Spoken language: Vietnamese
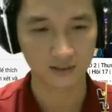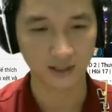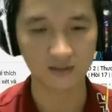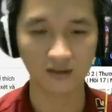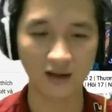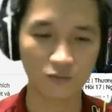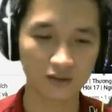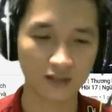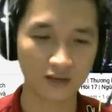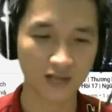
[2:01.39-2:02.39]
Thái Thượng Lão
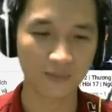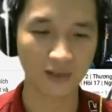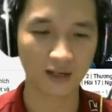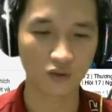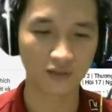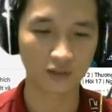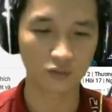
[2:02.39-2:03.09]
Quân tạo ra mà là đồ vật của